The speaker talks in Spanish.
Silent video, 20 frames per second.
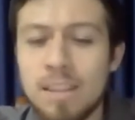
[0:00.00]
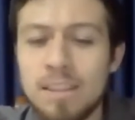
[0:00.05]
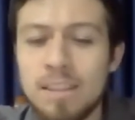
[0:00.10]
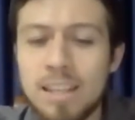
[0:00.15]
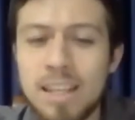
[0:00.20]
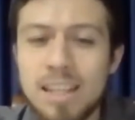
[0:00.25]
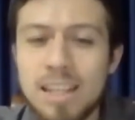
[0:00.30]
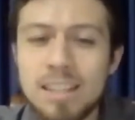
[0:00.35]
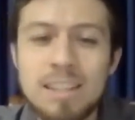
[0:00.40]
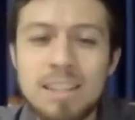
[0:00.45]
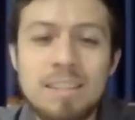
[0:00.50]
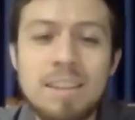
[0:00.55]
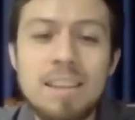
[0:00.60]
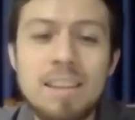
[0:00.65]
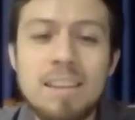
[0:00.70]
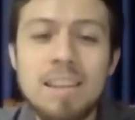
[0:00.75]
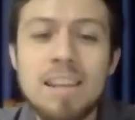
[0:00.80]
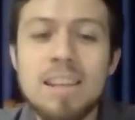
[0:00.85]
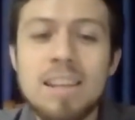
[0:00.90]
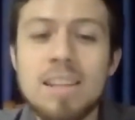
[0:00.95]
de que a
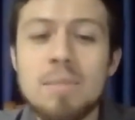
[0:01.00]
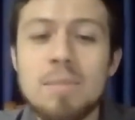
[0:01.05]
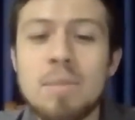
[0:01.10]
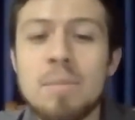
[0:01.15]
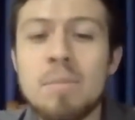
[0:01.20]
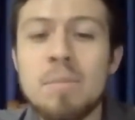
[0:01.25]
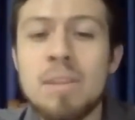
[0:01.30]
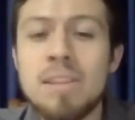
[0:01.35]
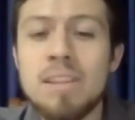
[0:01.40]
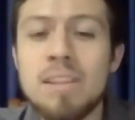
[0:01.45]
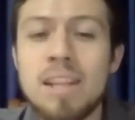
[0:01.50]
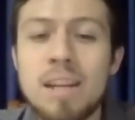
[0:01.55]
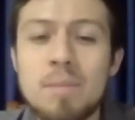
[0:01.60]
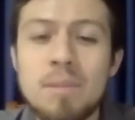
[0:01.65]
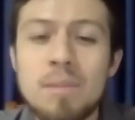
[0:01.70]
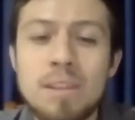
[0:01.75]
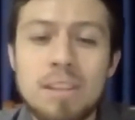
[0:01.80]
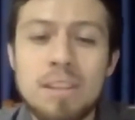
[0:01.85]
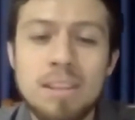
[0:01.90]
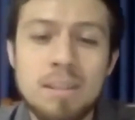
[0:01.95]
través de ella también vendría,
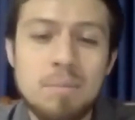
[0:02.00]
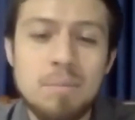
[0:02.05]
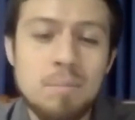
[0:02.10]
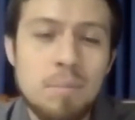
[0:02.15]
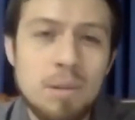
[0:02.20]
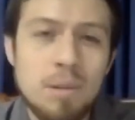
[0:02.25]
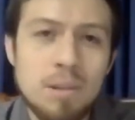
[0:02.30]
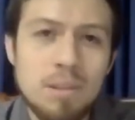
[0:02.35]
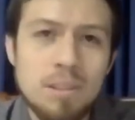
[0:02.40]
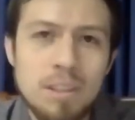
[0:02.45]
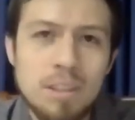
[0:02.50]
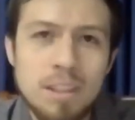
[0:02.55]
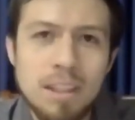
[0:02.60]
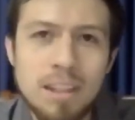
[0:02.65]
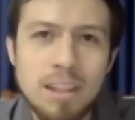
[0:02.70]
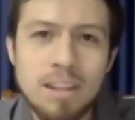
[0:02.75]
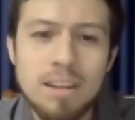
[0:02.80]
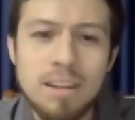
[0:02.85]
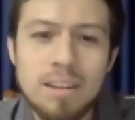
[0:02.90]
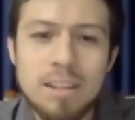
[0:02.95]
por ejemplo,
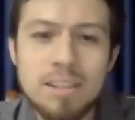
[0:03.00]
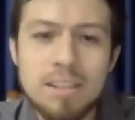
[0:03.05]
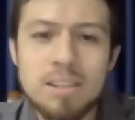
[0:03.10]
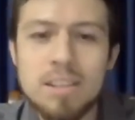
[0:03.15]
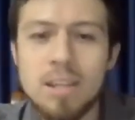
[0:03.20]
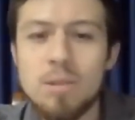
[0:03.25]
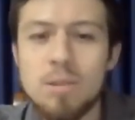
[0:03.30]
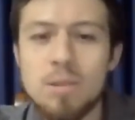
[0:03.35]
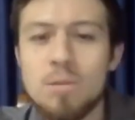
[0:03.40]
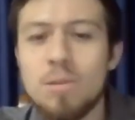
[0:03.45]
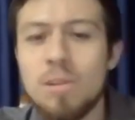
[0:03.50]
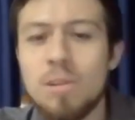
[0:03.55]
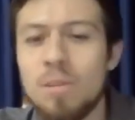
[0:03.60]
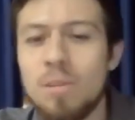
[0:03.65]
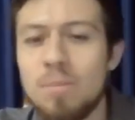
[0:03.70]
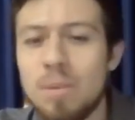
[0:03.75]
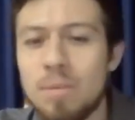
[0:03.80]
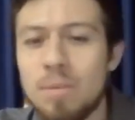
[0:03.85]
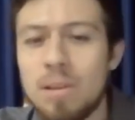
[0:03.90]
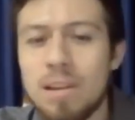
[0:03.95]
el rey Shaul,
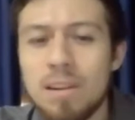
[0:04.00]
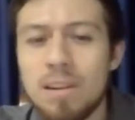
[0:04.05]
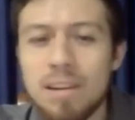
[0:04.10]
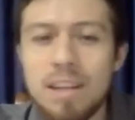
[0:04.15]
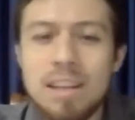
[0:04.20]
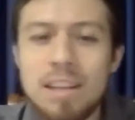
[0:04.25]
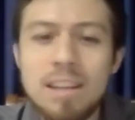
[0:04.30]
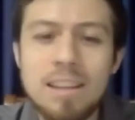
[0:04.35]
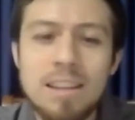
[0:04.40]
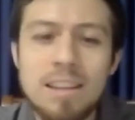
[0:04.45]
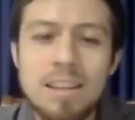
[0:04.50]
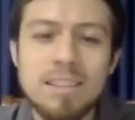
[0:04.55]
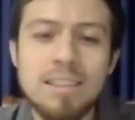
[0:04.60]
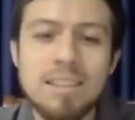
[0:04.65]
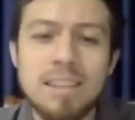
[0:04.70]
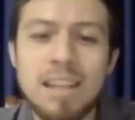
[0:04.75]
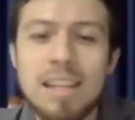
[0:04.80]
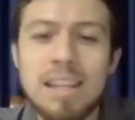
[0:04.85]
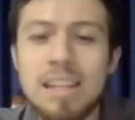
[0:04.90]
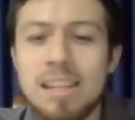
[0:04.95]
el primer rey de
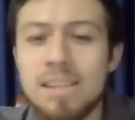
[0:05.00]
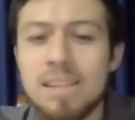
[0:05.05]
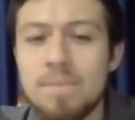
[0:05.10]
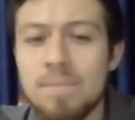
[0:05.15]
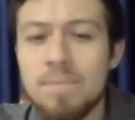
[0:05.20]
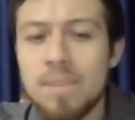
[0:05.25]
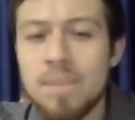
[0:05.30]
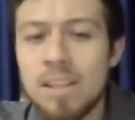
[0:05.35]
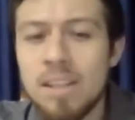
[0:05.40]
Israel,